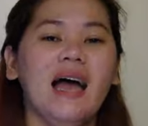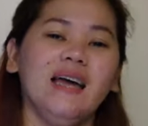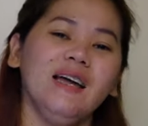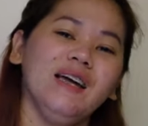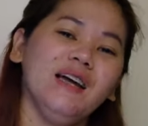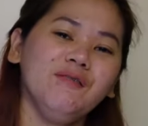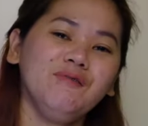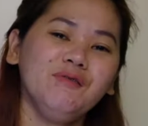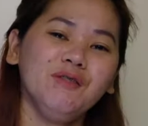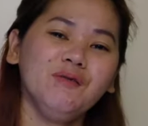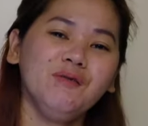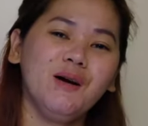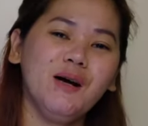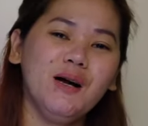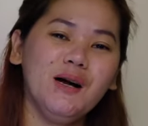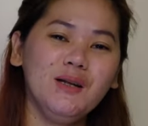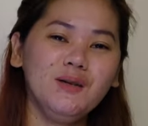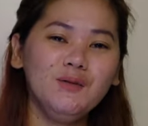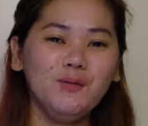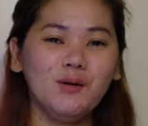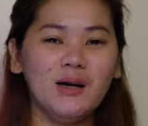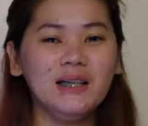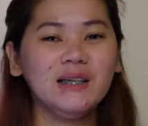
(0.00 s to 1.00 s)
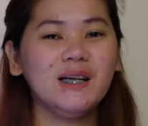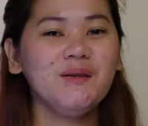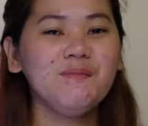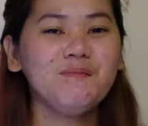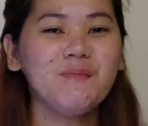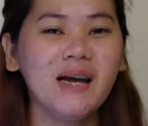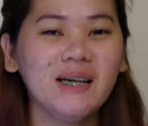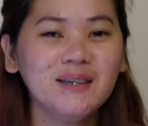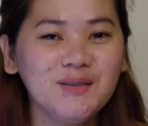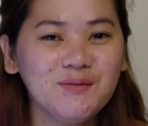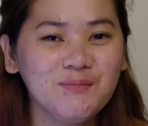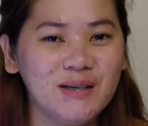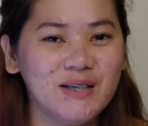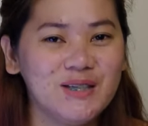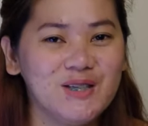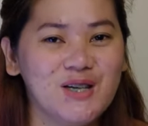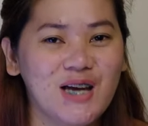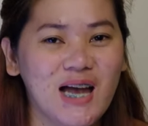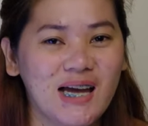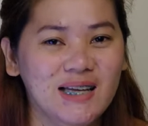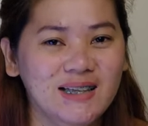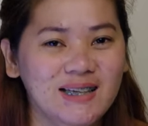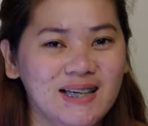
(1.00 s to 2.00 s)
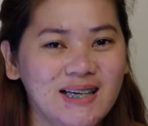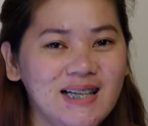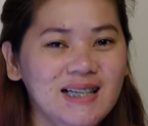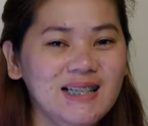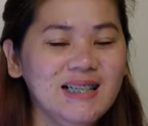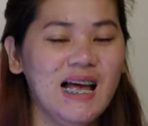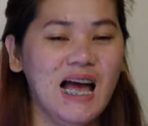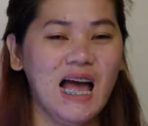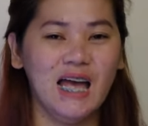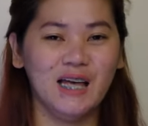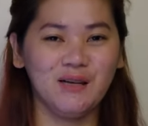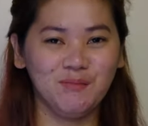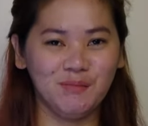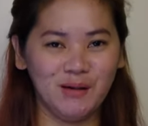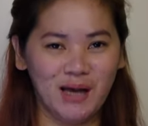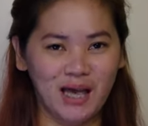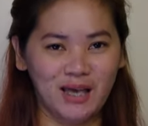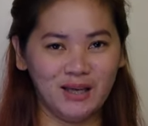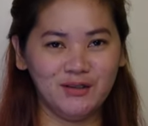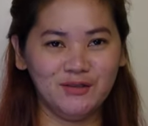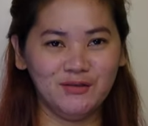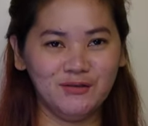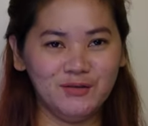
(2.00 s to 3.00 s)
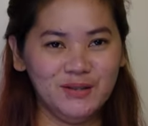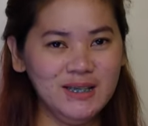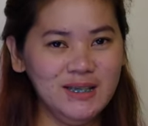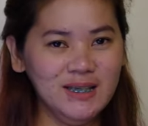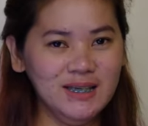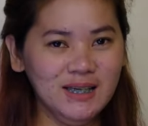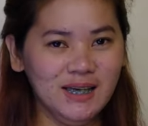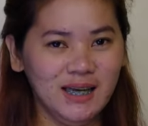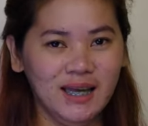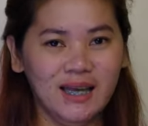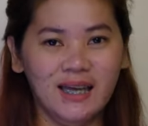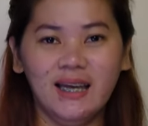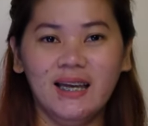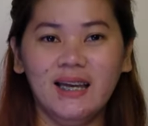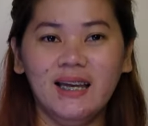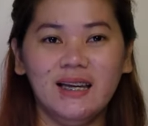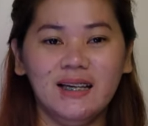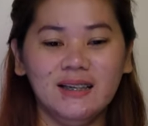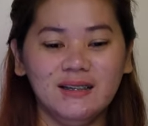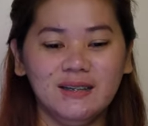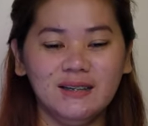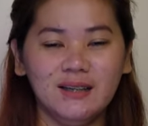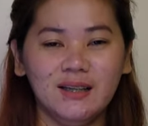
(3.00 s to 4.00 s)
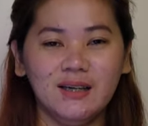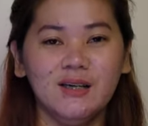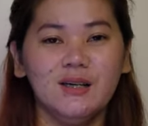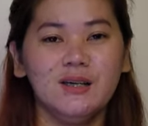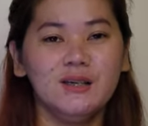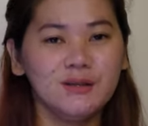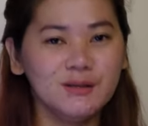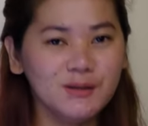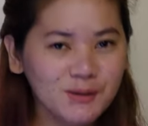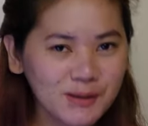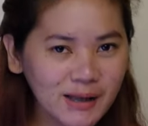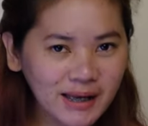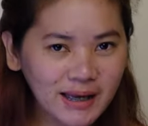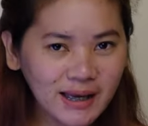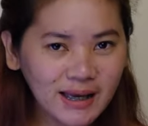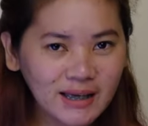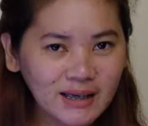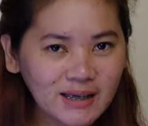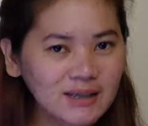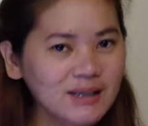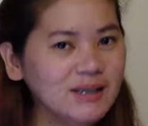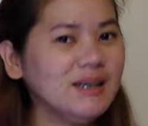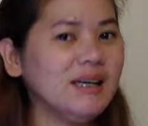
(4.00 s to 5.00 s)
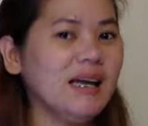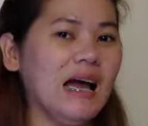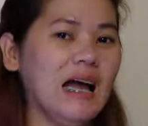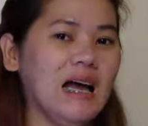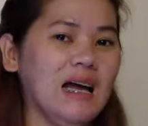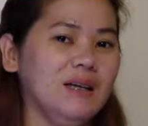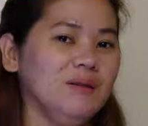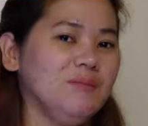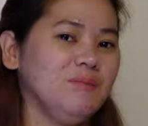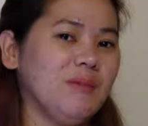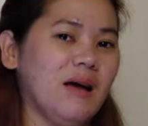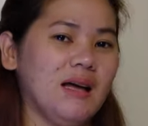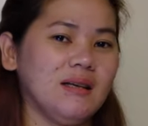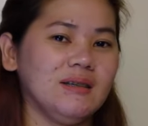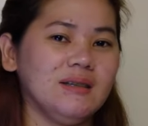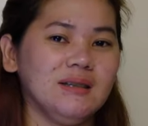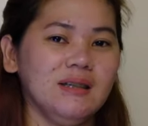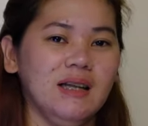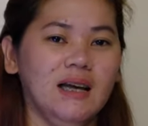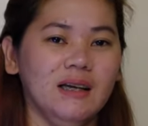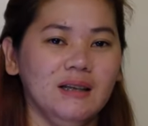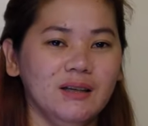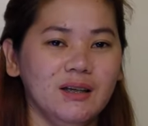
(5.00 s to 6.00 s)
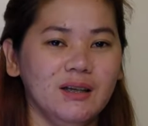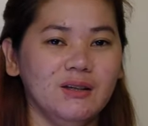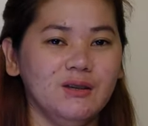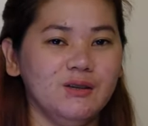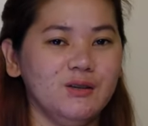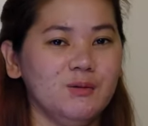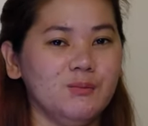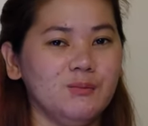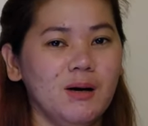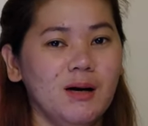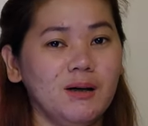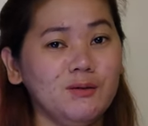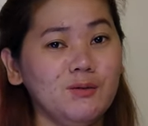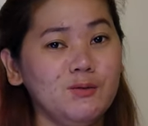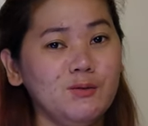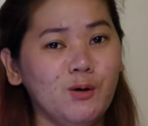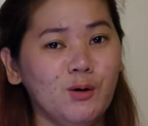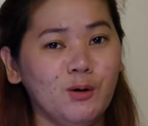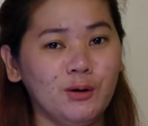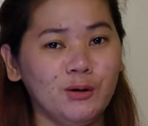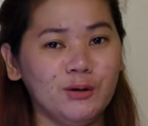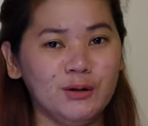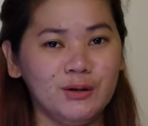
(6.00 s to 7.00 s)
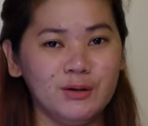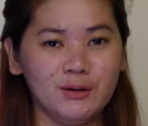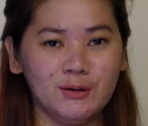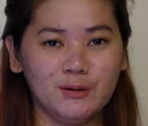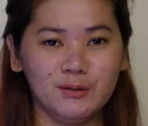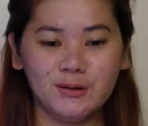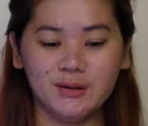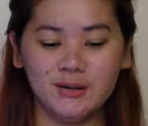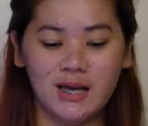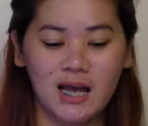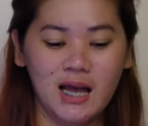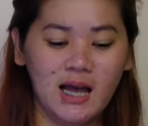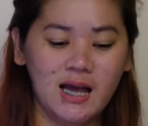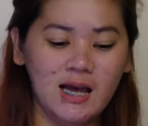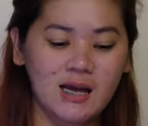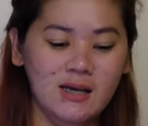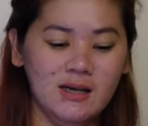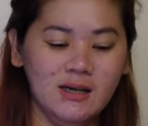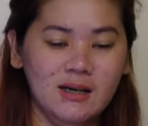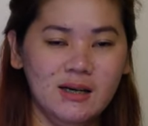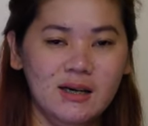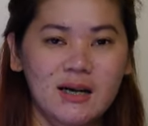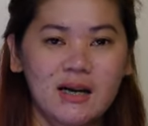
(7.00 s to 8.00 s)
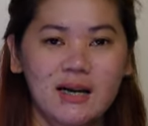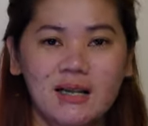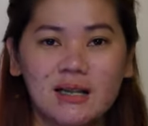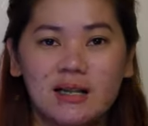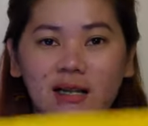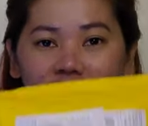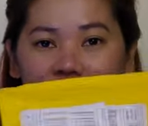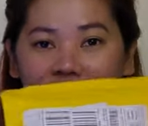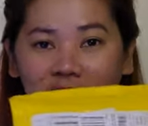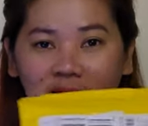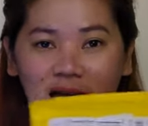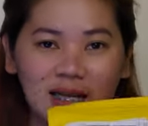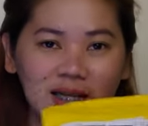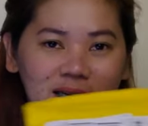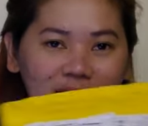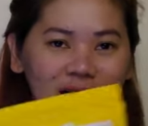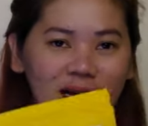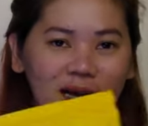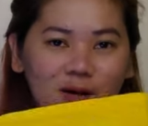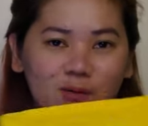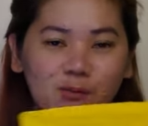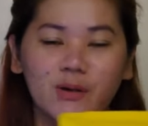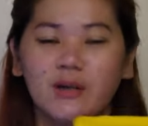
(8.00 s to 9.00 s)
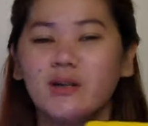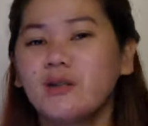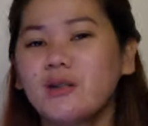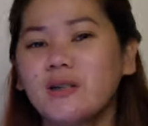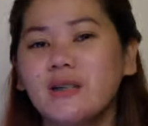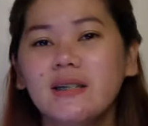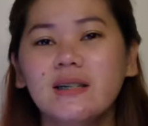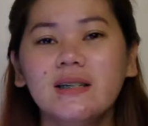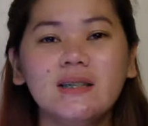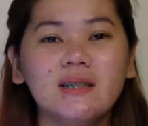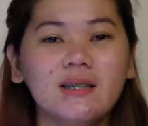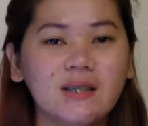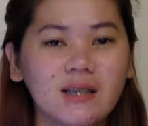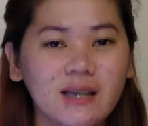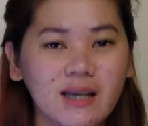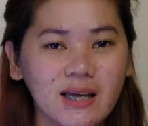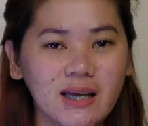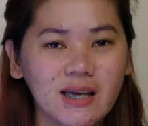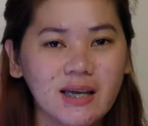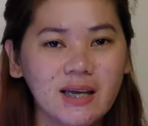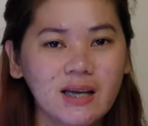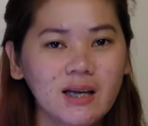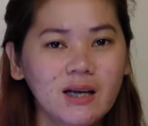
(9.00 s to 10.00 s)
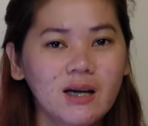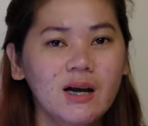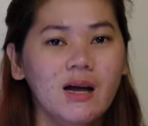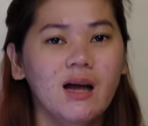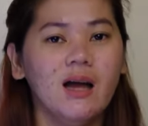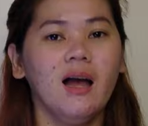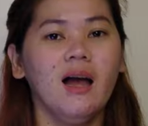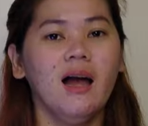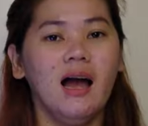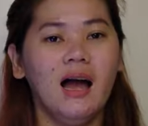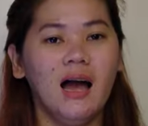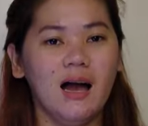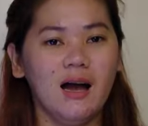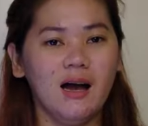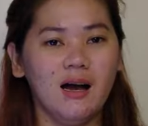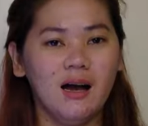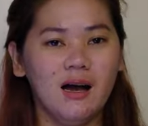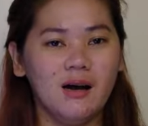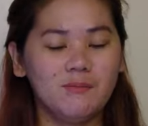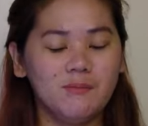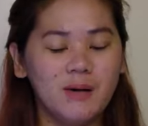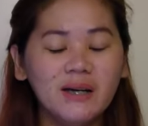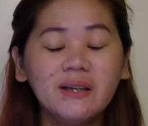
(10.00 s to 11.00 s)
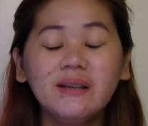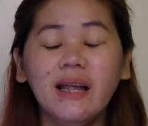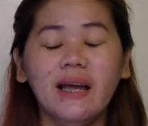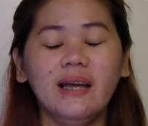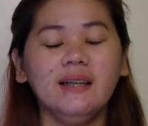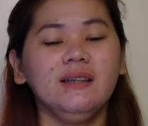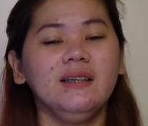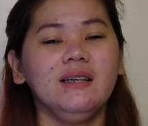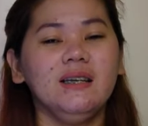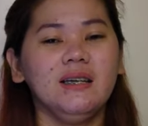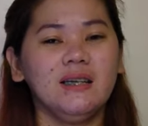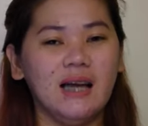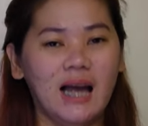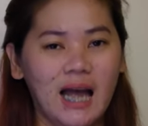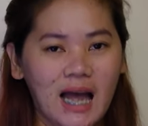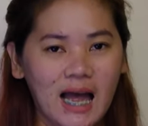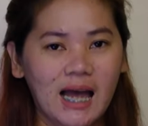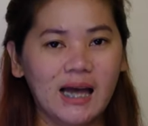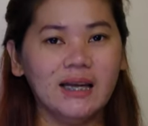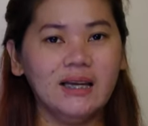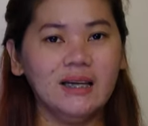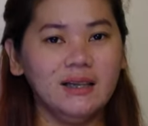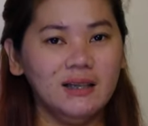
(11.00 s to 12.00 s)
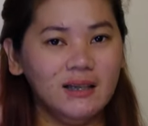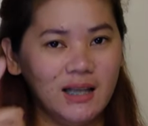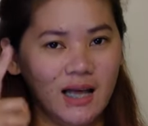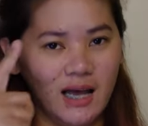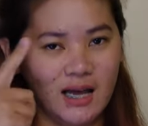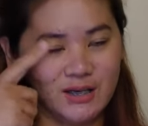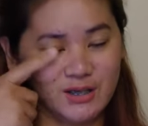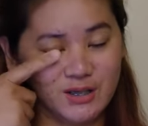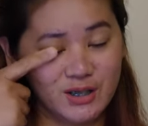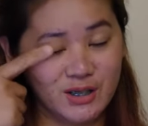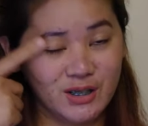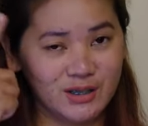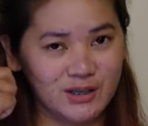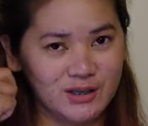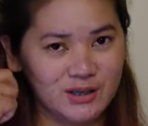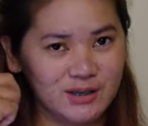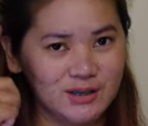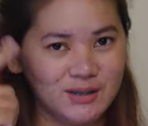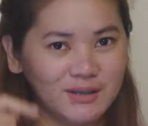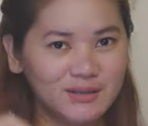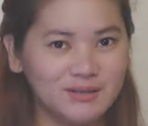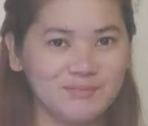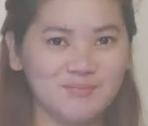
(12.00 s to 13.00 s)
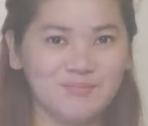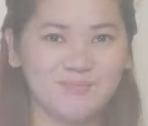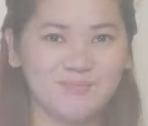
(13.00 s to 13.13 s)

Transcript: Hi everyone! Welcome back to my channel. I'm Ivy and today, i-unbox natin yung bagong order ko sa Lazada which is the Magnetic Eyelashes.